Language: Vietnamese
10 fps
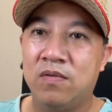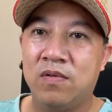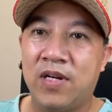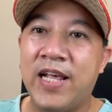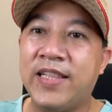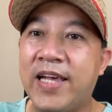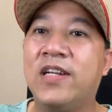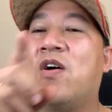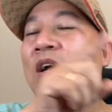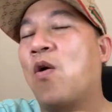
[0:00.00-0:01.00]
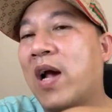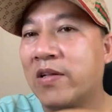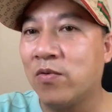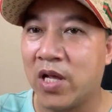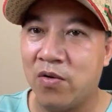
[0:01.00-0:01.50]
Lấy tiền đó cho các
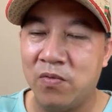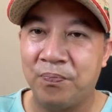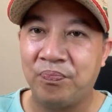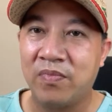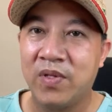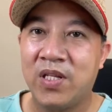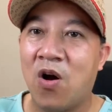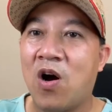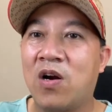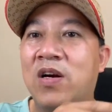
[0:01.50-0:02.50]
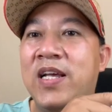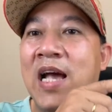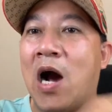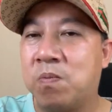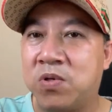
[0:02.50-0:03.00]
chú tiểu, cho nó đi
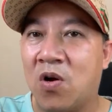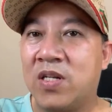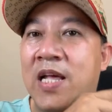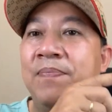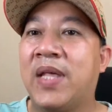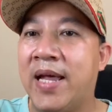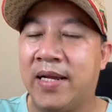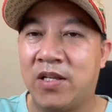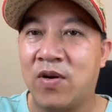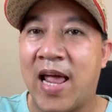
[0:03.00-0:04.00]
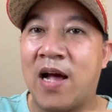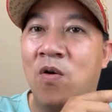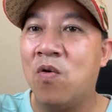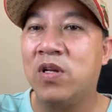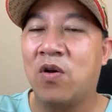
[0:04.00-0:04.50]
học, cho thêm tiền, cho nó ăn
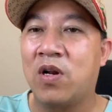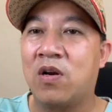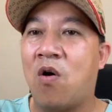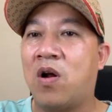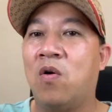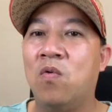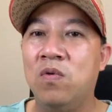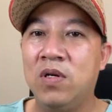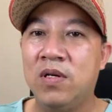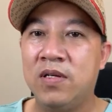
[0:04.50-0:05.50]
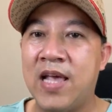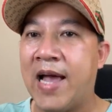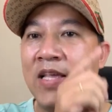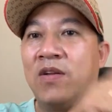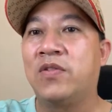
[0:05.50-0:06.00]
uống, cho nó no đủ,
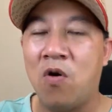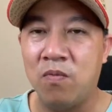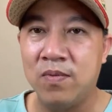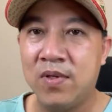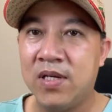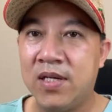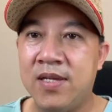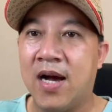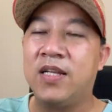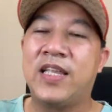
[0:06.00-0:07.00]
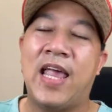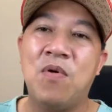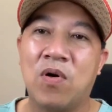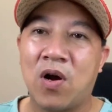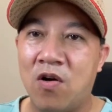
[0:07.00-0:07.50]
dạy cho nó tốt, nhận trẻ
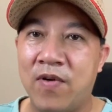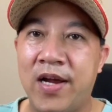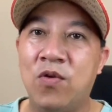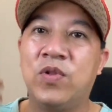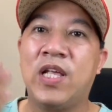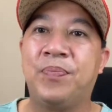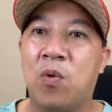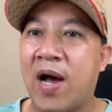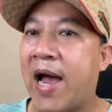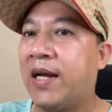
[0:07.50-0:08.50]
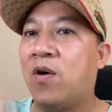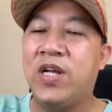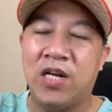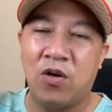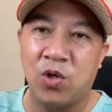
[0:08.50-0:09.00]
mồ côi về nuôi tiếp tục. Ai nói
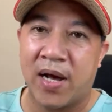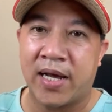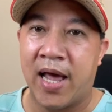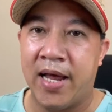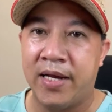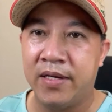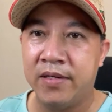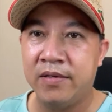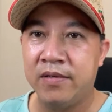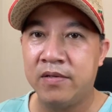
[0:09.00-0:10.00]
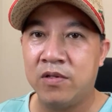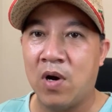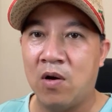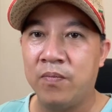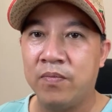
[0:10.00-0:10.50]
gì nói tôi mặc kệ, đúng không?